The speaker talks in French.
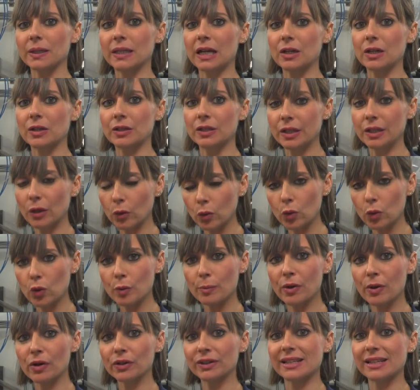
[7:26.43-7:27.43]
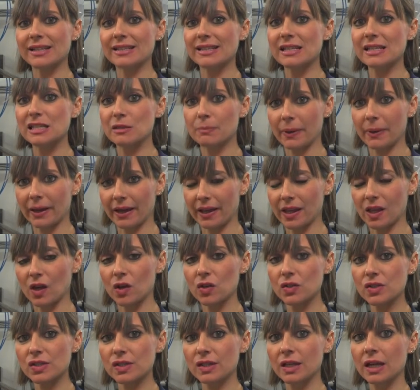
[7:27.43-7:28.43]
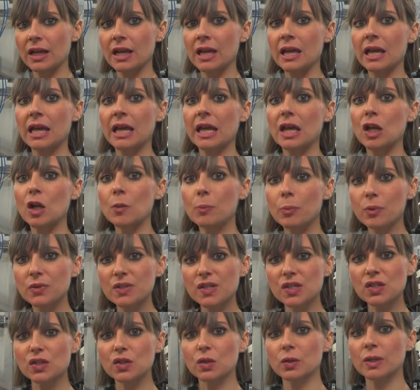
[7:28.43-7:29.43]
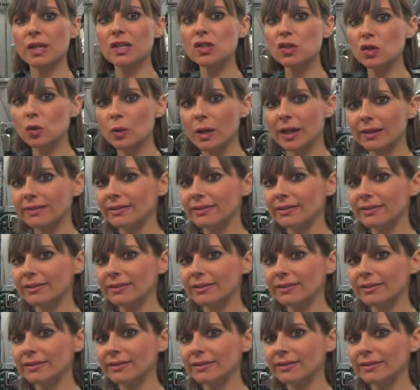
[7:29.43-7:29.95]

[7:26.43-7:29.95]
dans le déroulement des expériences et le positionner sous la